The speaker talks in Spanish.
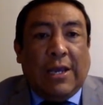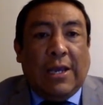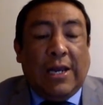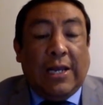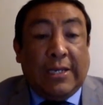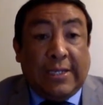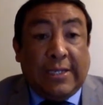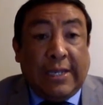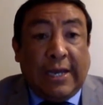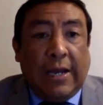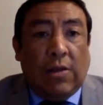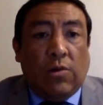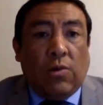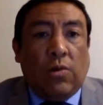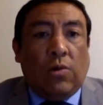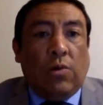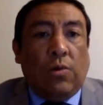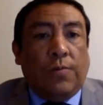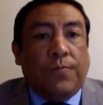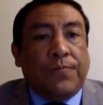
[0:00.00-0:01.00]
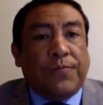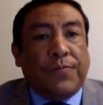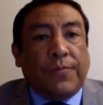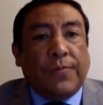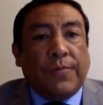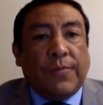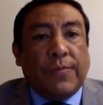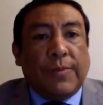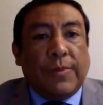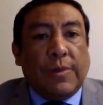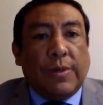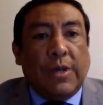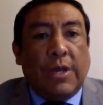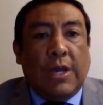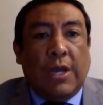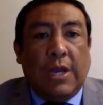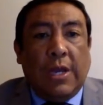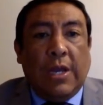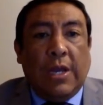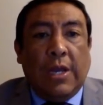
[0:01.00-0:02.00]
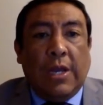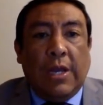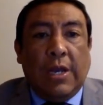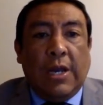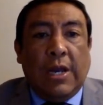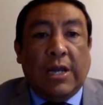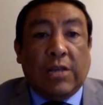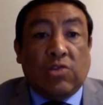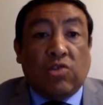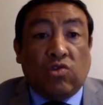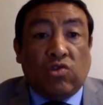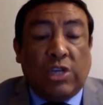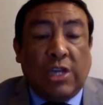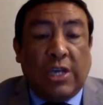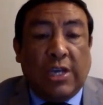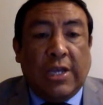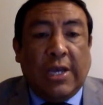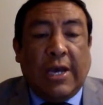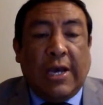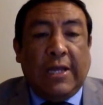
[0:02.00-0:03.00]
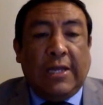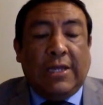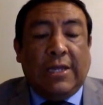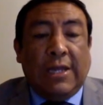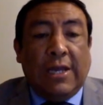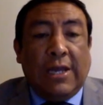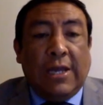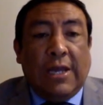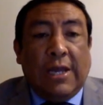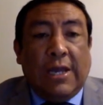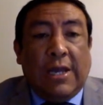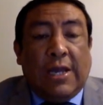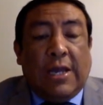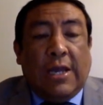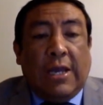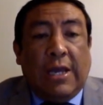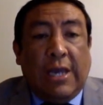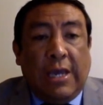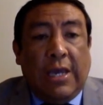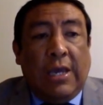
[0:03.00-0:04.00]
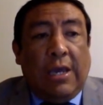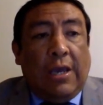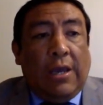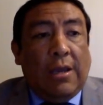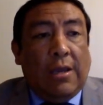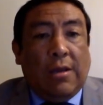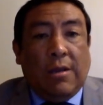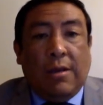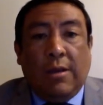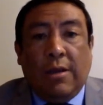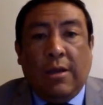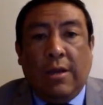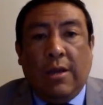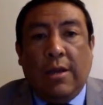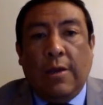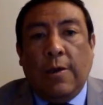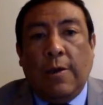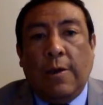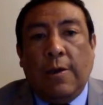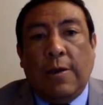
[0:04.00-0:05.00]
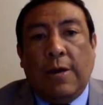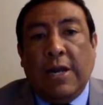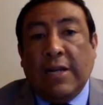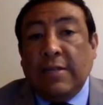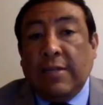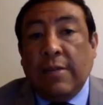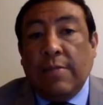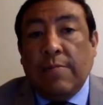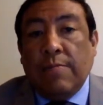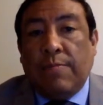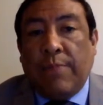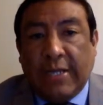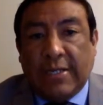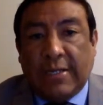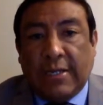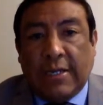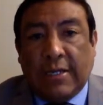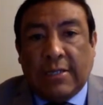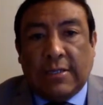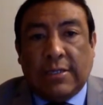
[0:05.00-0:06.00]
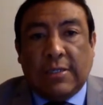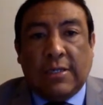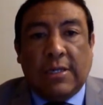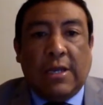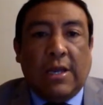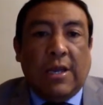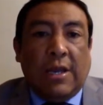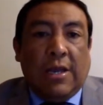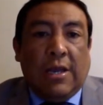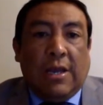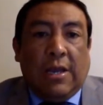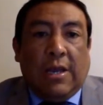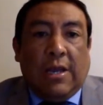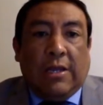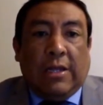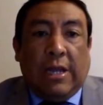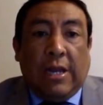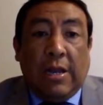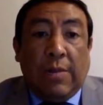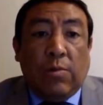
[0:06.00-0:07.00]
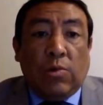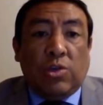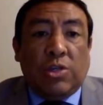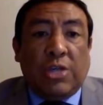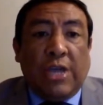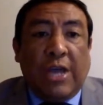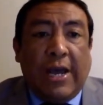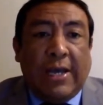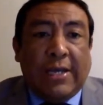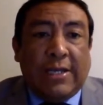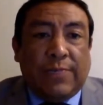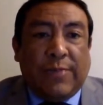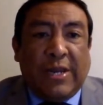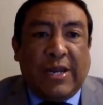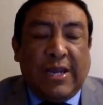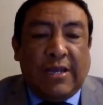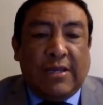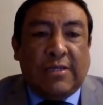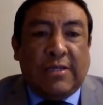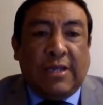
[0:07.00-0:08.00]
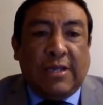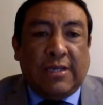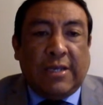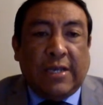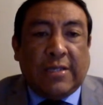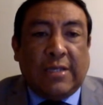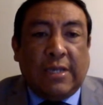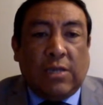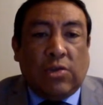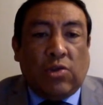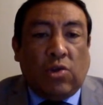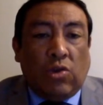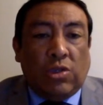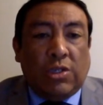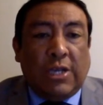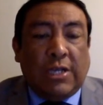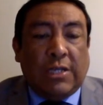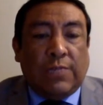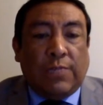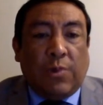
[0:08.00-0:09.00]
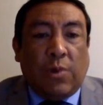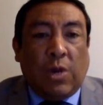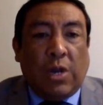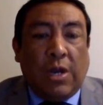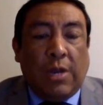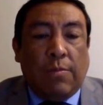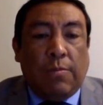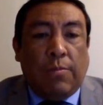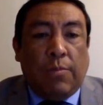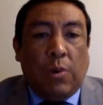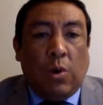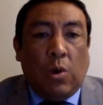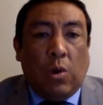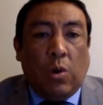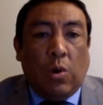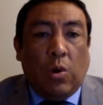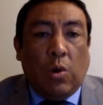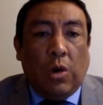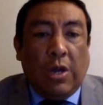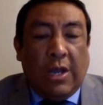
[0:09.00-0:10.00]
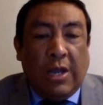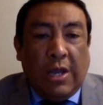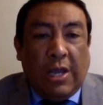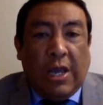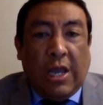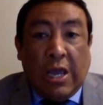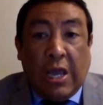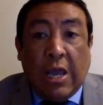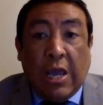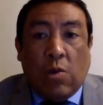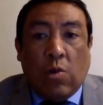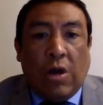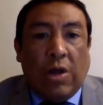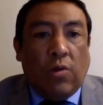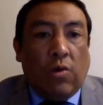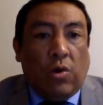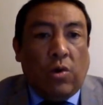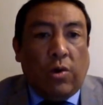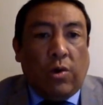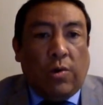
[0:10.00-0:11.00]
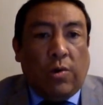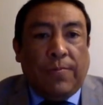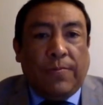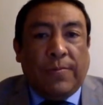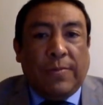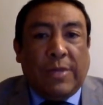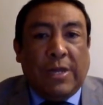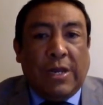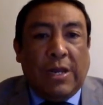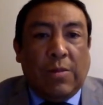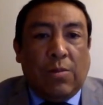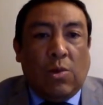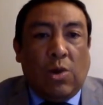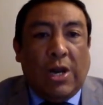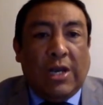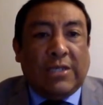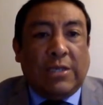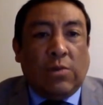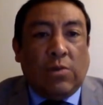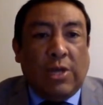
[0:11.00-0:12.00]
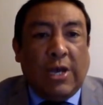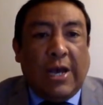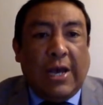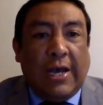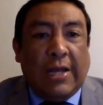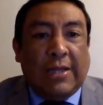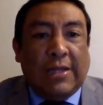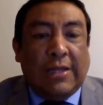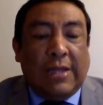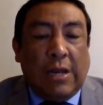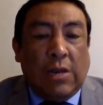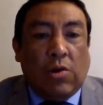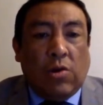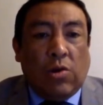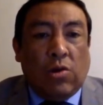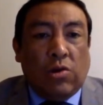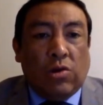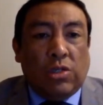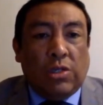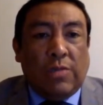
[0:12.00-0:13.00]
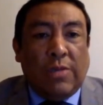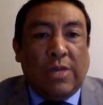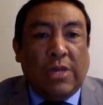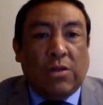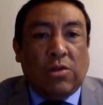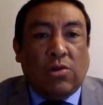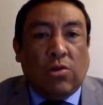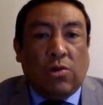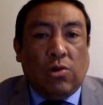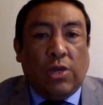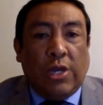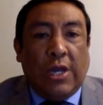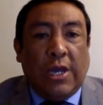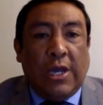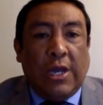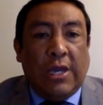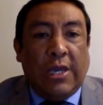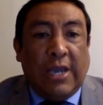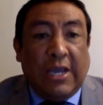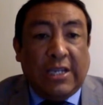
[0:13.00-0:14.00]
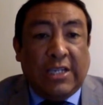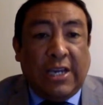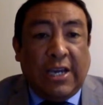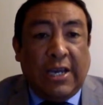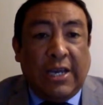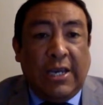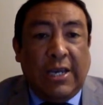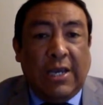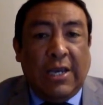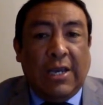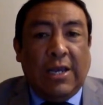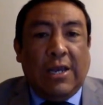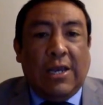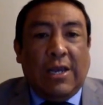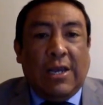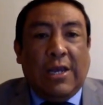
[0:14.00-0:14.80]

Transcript: el Estado, eh, la sociedad y eh, las empresas. Tenemos ya experiencias exitosas, por ejemplo, en Ecuador tenemos la ciudad del conocimiento de Yachay